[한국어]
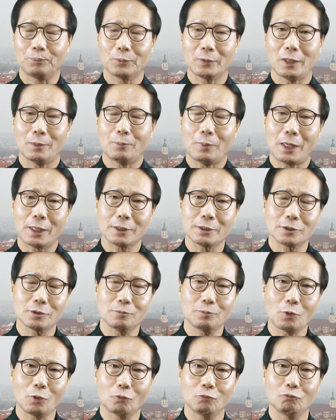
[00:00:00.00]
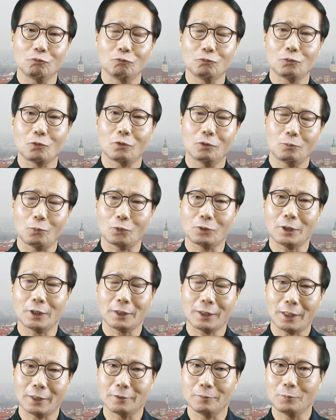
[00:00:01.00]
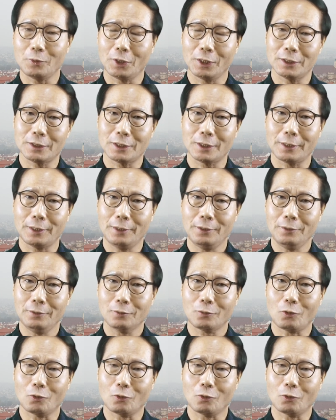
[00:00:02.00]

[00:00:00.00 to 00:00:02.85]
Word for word: 네, 파킨슨 병은 운동을 못하게 하는 병이잖아요.